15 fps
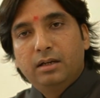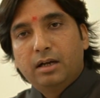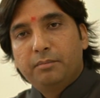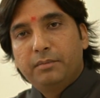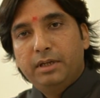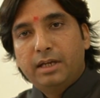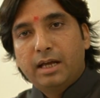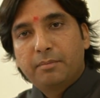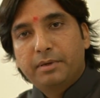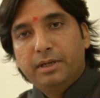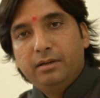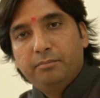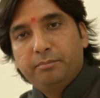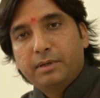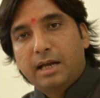हमने यहाँ पे
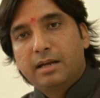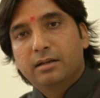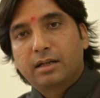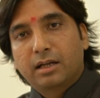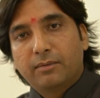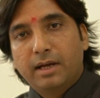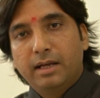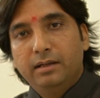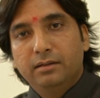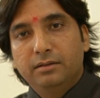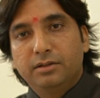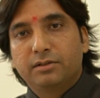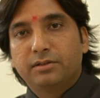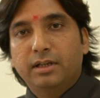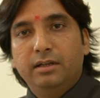प्लान करवाए
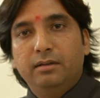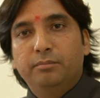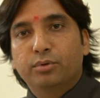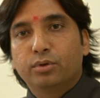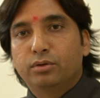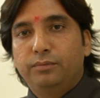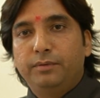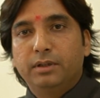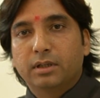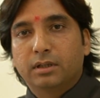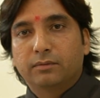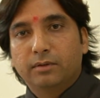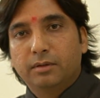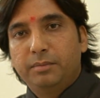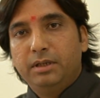जिससे पृथ्वी
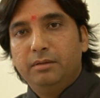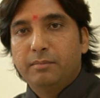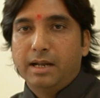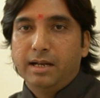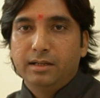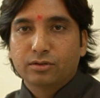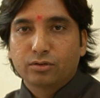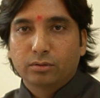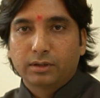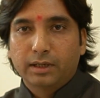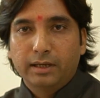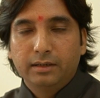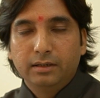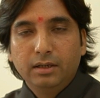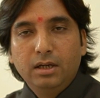तत्व भी बैलेंस होता
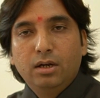है